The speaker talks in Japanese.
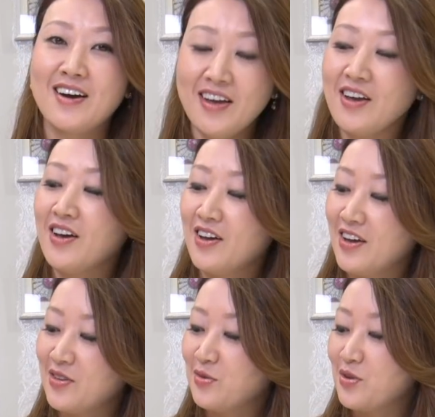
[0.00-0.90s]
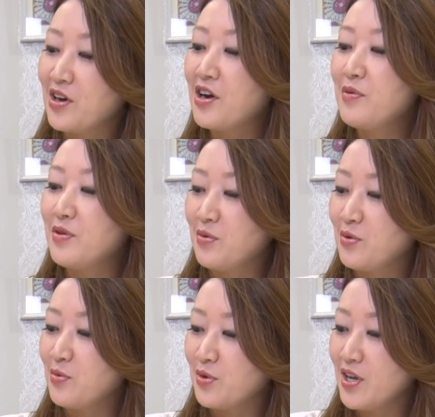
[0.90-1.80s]
ええあの中身の
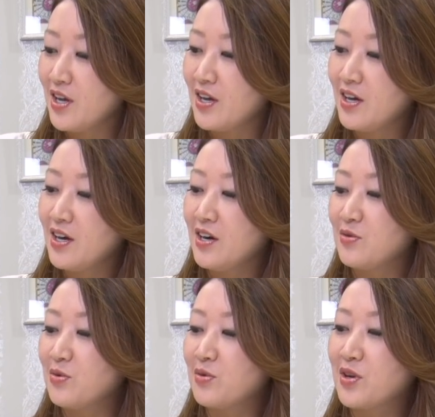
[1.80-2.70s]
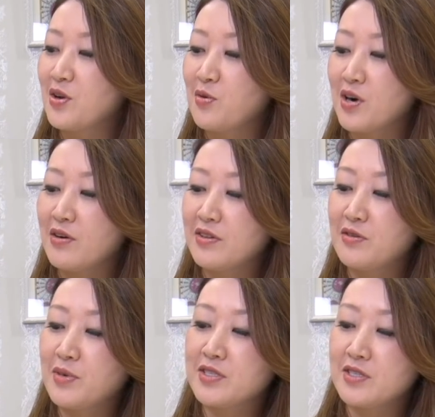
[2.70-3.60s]
方もねあの結構変わっ
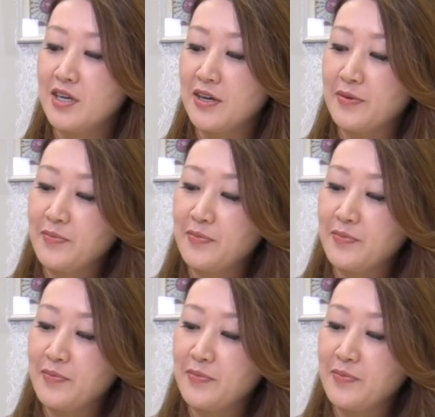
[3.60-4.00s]
てまして